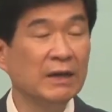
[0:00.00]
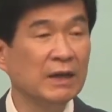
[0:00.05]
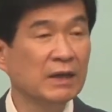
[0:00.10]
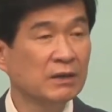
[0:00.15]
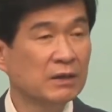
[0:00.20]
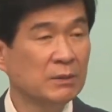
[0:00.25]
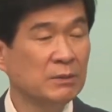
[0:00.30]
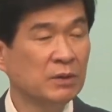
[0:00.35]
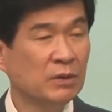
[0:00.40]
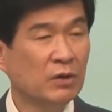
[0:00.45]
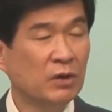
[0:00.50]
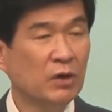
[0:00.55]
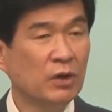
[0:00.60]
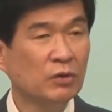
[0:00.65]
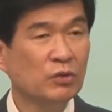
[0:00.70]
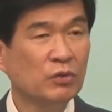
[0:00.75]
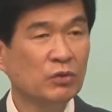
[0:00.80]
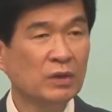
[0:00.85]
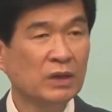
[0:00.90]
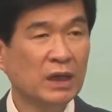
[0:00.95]
그러면
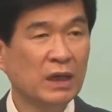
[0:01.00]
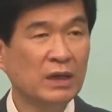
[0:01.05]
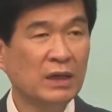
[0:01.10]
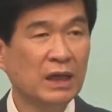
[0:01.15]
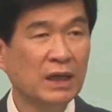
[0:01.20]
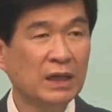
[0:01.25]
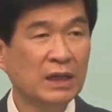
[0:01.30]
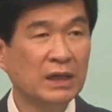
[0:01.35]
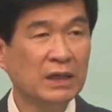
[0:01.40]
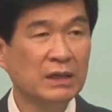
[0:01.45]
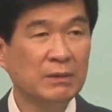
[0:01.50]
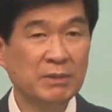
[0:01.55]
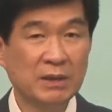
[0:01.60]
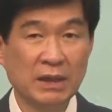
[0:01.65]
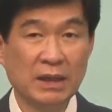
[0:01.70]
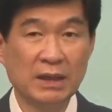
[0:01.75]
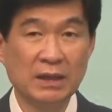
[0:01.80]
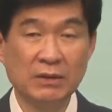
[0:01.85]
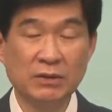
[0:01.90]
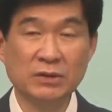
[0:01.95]
거룩한
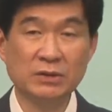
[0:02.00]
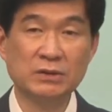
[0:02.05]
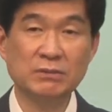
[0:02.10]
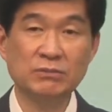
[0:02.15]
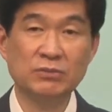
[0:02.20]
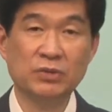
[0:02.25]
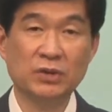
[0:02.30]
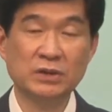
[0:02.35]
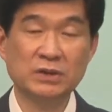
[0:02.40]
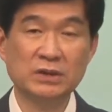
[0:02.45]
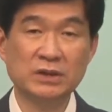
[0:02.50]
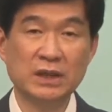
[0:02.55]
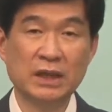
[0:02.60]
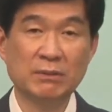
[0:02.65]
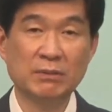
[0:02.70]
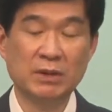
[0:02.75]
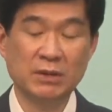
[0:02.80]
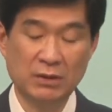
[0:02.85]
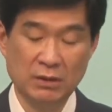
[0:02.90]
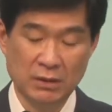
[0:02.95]
하나님이라는 것은
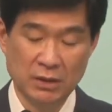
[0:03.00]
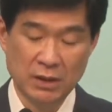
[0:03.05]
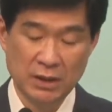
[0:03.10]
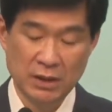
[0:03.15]
무엇이냐면은